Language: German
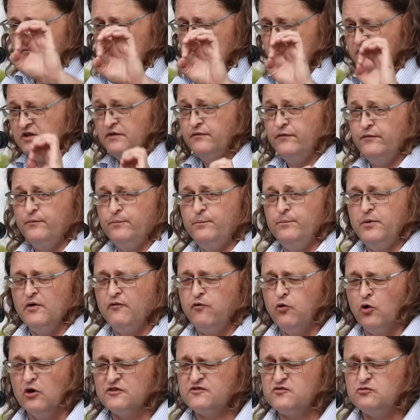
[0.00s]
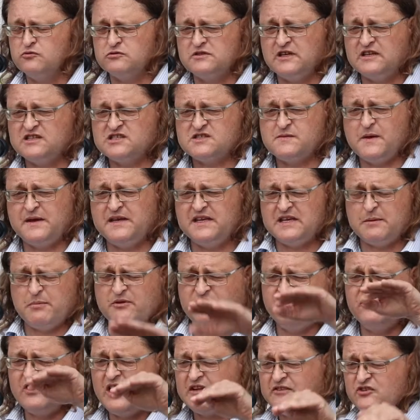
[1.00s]
Sie bevorzugt das zwar nicht, aber
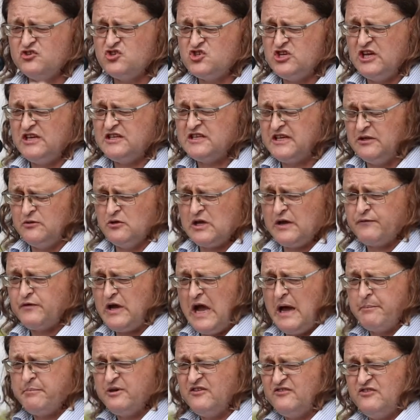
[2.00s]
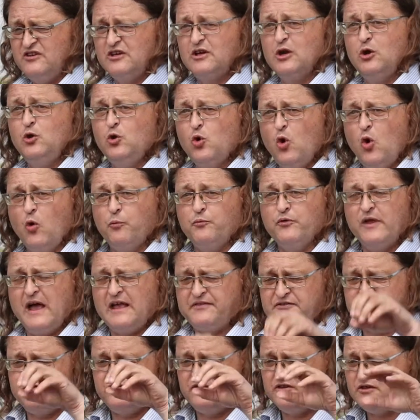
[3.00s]
sie sagt, es steht drin, dafür habe ich sie gelobt. dann
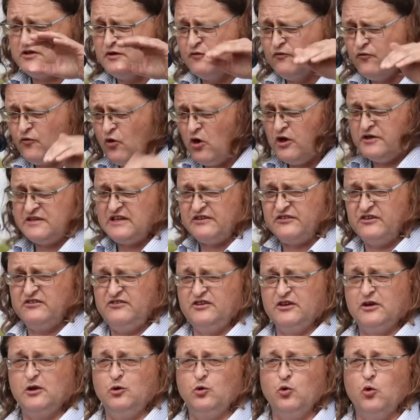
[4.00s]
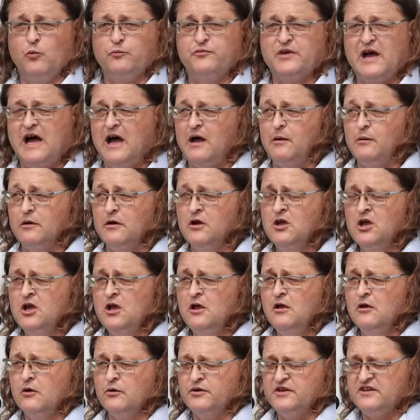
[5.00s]
hat sie sich gefreut, dass ich sie gelobt habe.
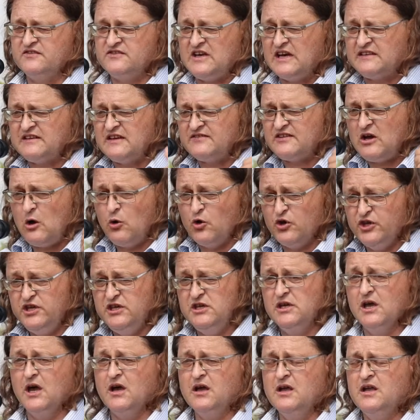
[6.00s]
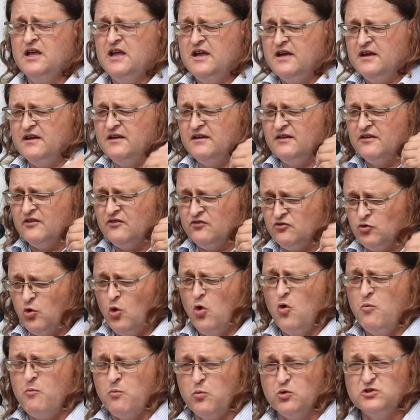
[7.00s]
Und ich sage das auch hier,
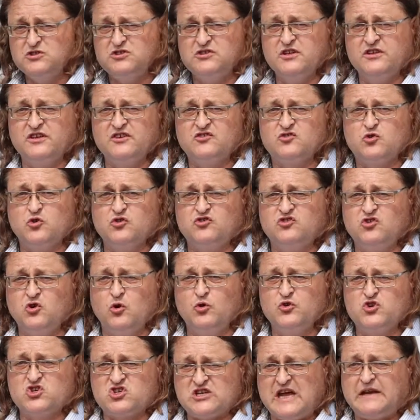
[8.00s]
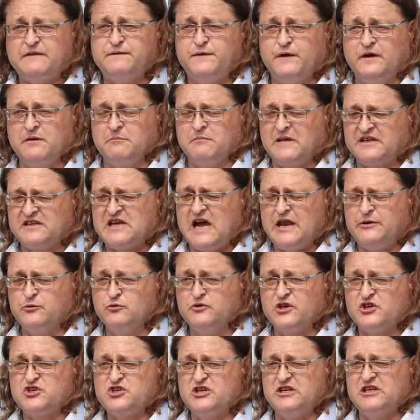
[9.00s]
so muss eine Diskussion stattfinden. Man kann
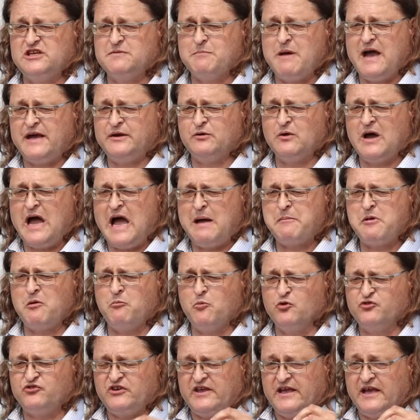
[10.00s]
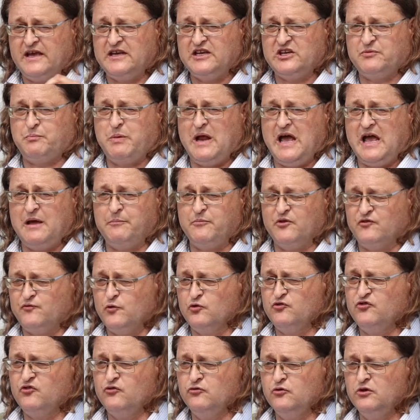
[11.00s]
unterschiedliche Meinungen haben, man muss ehrlich bleiben. Das
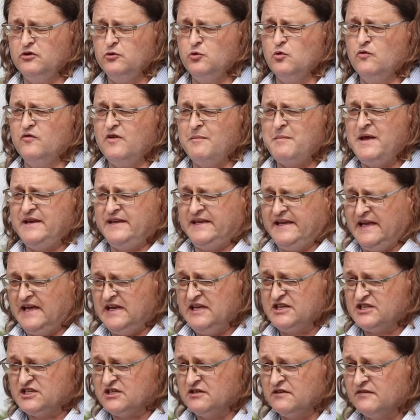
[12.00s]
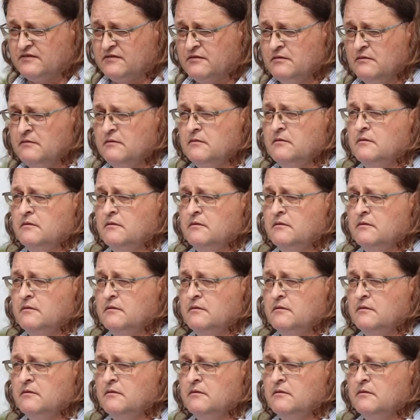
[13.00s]
funktioniert nur, wenn man ehrlich ist.